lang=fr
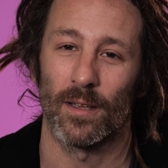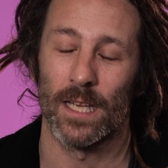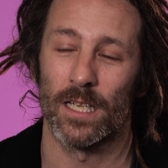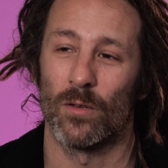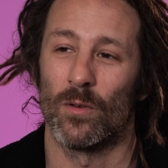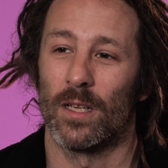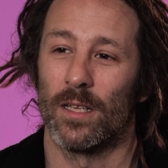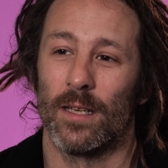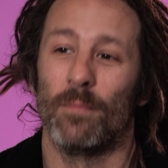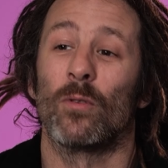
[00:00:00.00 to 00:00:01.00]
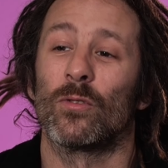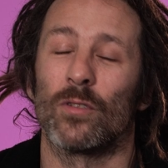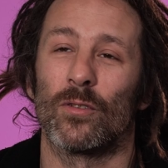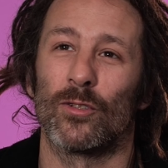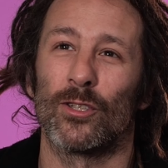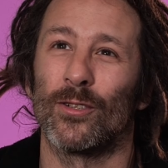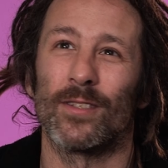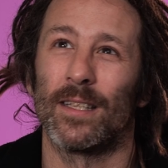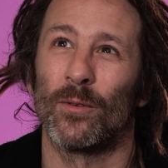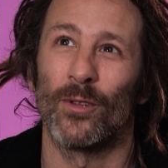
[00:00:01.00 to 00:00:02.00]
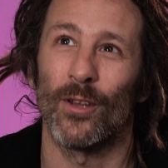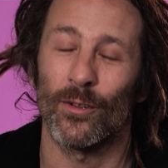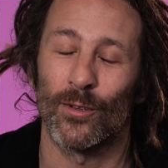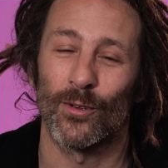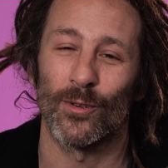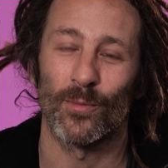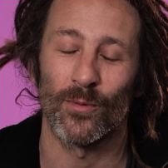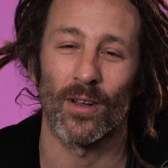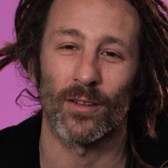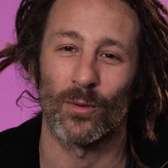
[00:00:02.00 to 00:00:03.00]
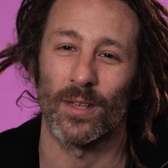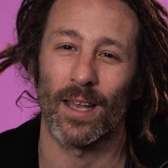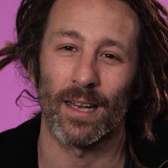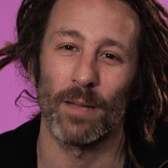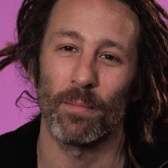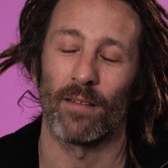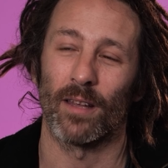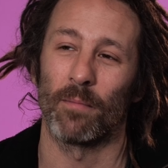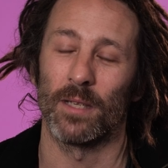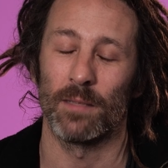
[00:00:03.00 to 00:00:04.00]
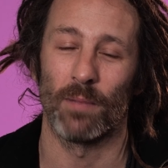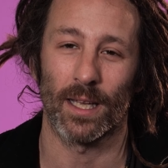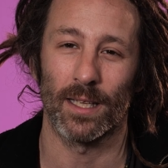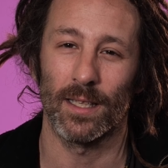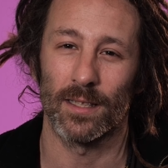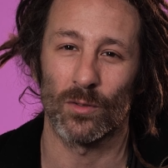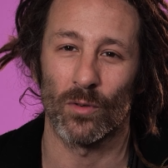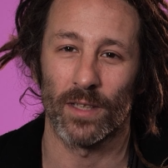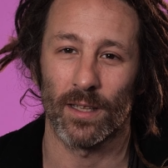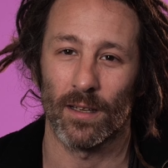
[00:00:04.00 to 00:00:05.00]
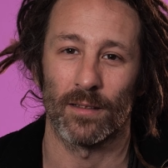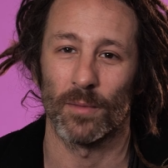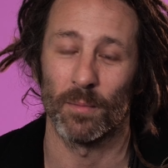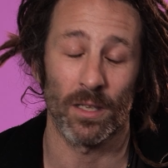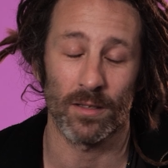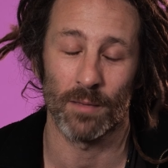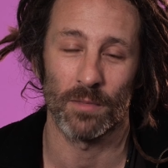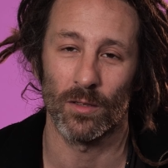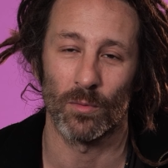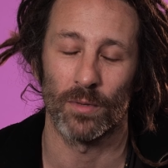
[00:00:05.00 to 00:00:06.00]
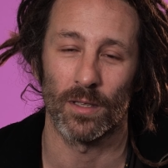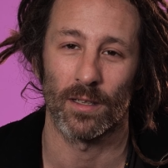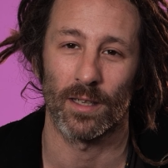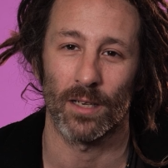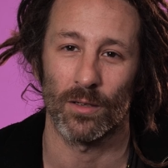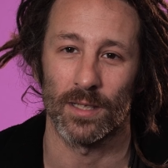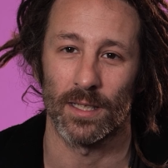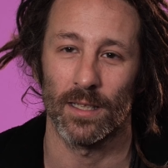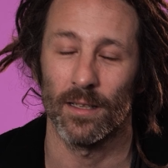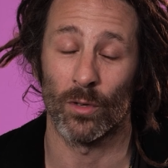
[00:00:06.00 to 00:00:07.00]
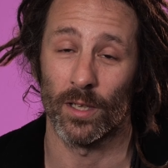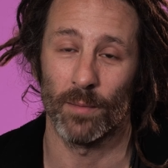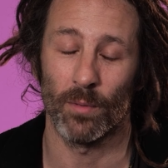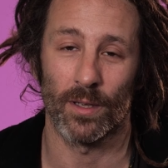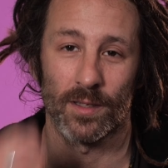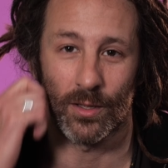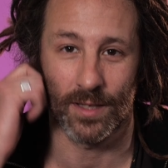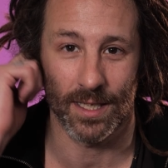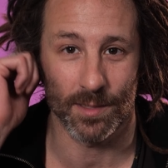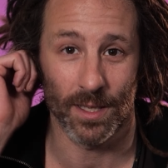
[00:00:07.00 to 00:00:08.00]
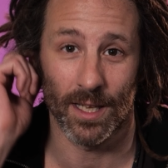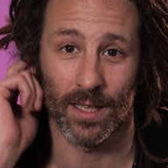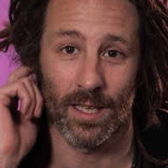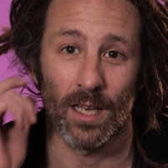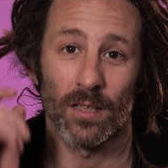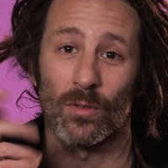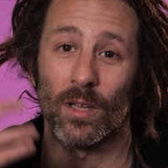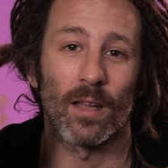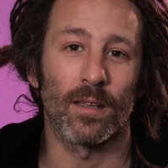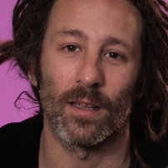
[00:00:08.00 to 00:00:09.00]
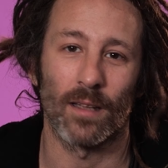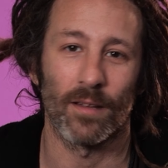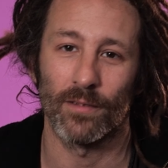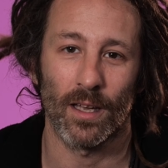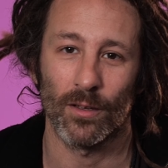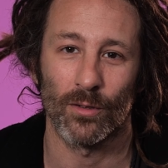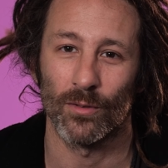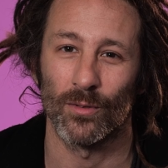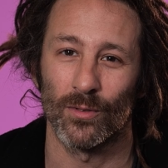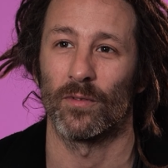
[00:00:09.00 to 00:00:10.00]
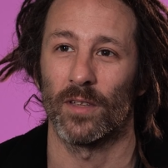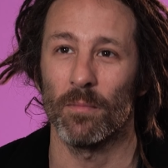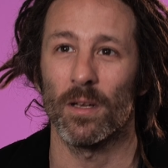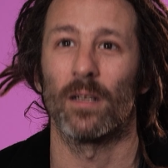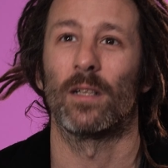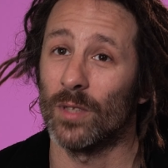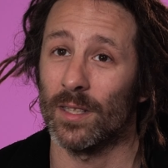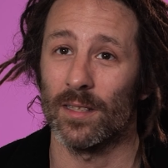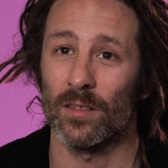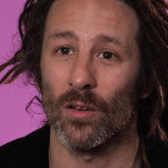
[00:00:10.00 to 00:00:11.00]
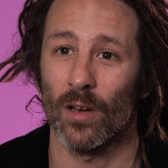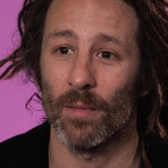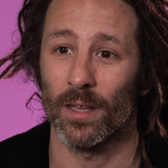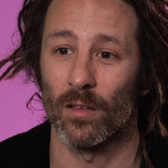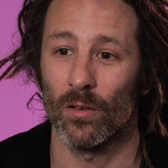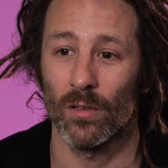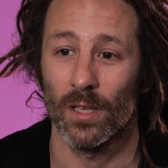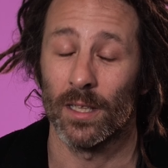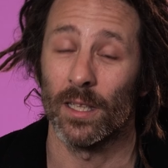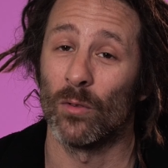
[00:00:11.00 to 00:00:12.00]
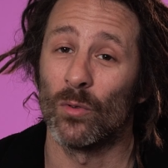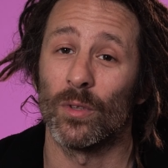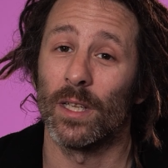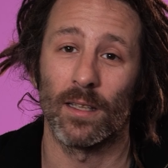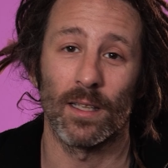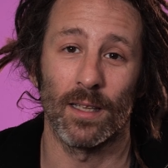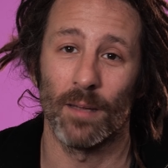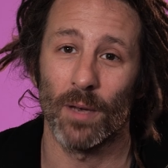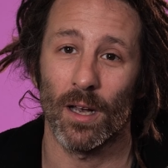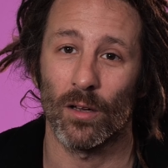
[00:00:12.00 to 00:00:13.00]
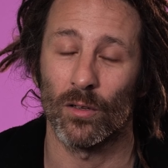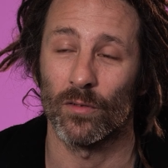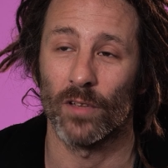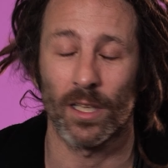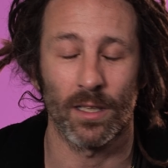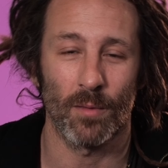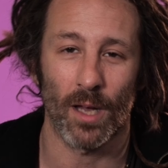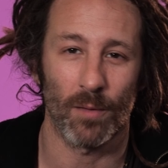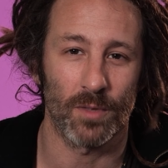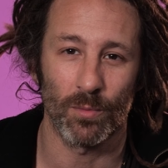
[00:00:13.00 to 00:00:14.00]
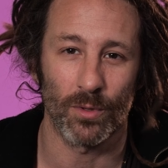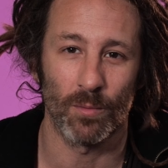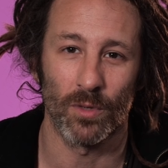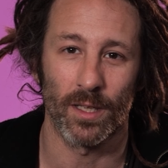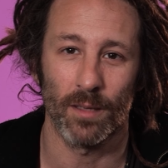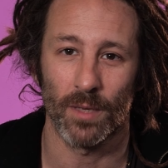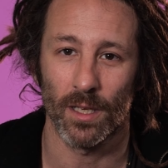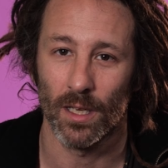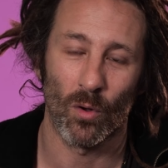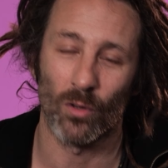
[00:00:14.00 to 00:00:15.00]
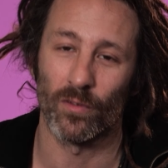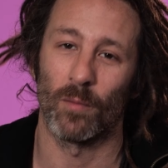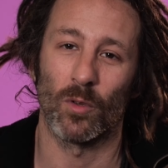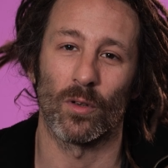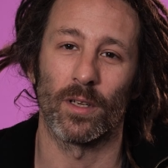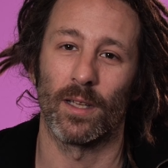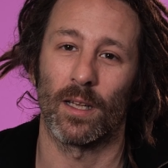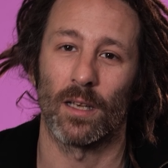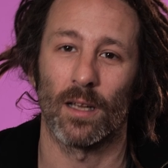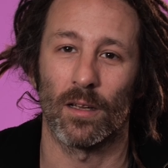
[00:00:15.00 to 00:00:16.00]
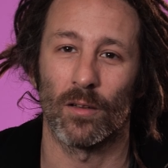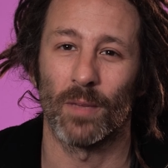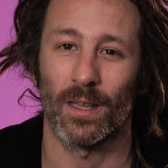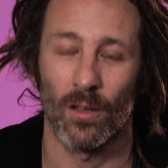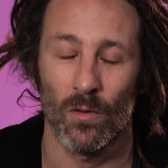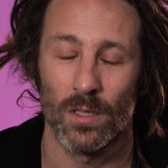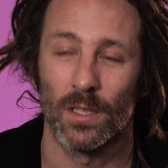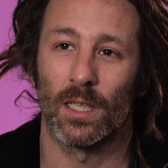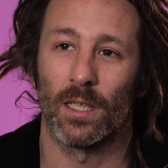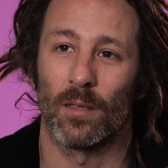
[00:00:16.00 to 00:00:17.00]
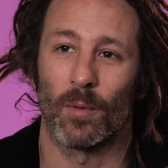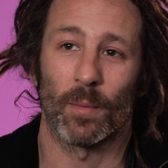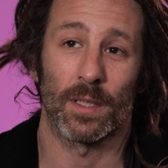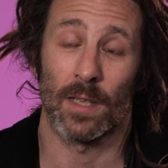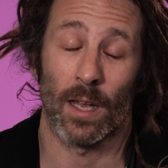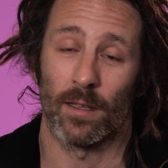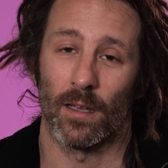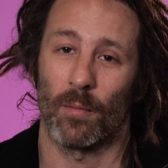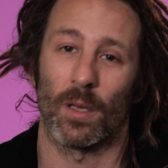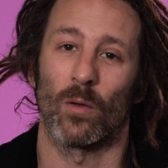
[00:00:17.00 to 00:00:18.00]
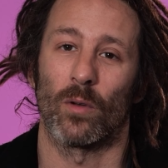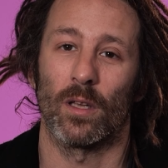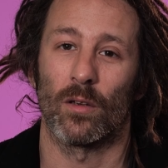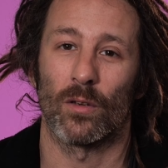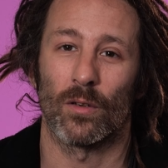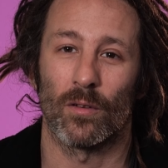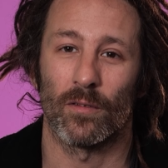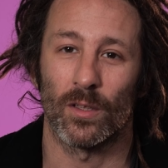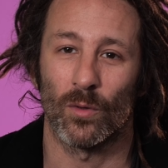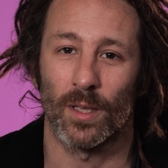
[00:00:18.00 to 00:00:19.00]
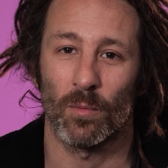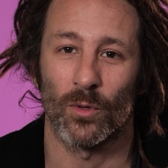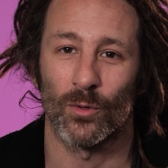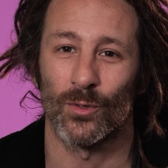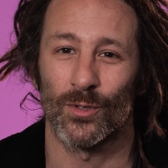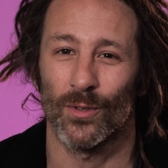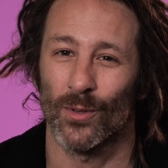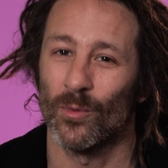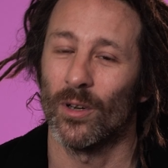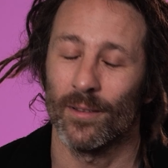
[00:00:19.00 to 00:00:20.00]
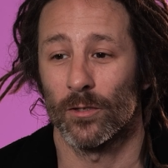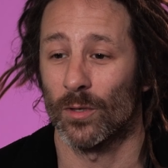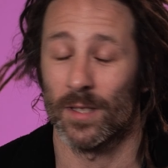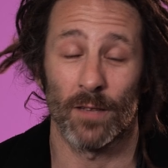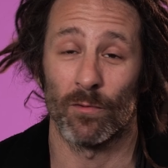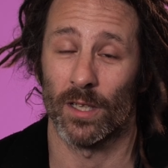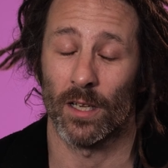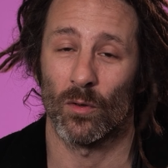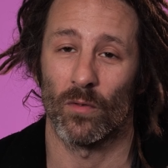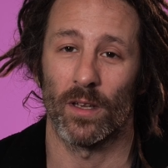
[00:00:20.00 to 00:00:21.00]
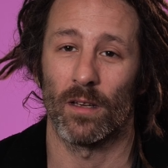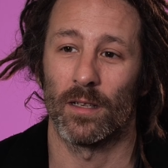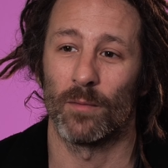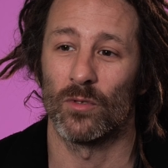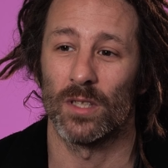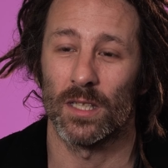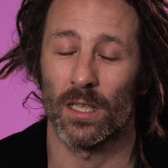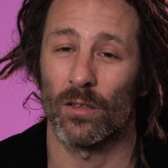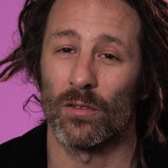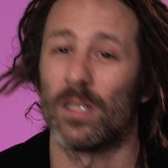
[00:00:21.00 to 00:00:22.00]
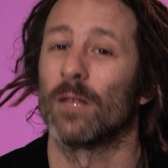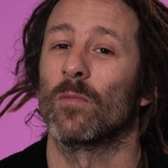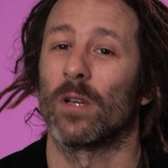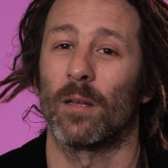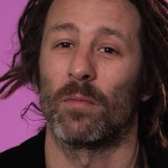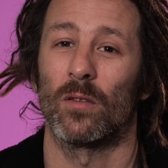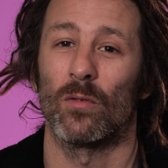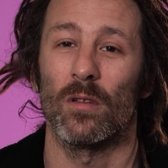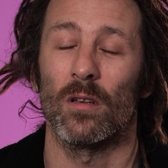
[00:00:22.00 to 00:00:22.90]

Et j'ai eu l'immense chance et honneur de pouvoir tourner un clip avec Mehdi Baki qui se trouve être un de mes meilleurs amis depuis quelques années. Le clip euh, est sorti la semaine dernière et je suis très très très fier euh, de ce film. Tout ça, ça sort là maintenant. Il y a une tournée qui démarre, enfin qui a démarré un petit peu début d'année mais on rentre vraiment dans les dates là maintenant et qui va pas s'arrêter a priori. On va tourner pendant deux ans au moins. Sur scène, vous allez retrouver euh, les musiciens que j'ai moi d'habitude.